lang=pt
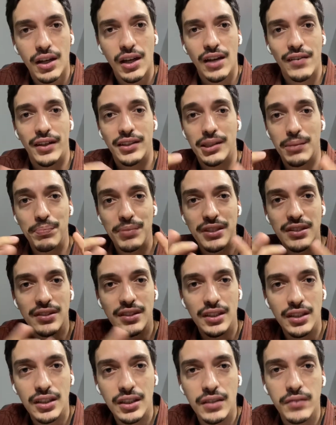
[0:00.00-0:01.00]
vai ter
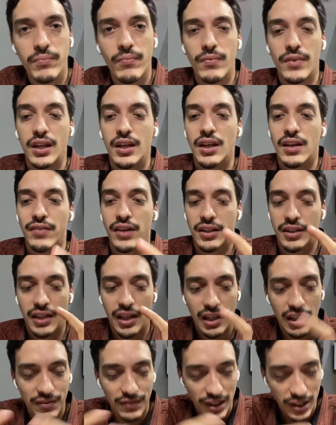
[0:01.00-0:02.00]
piscina, vai ter
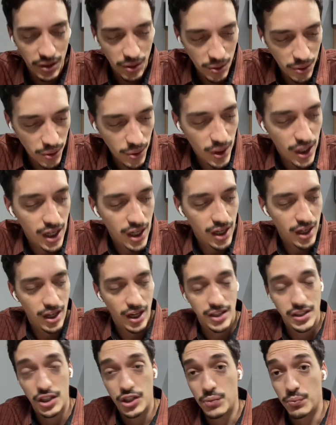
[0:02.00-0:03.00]
elevador,
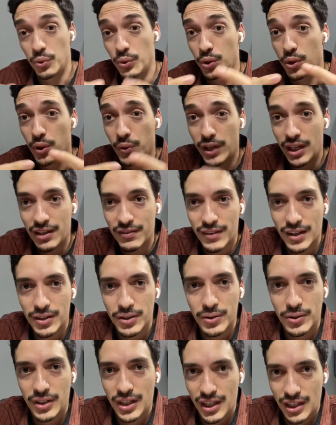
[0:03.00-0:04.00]
a gente mudou o
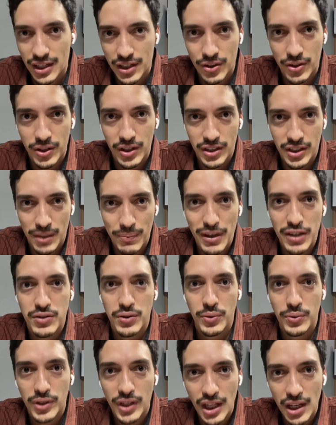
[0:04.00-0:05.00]
elevador dela agora, já
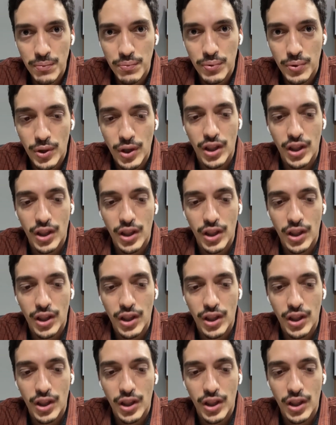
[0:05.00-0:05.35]
passou um tempo.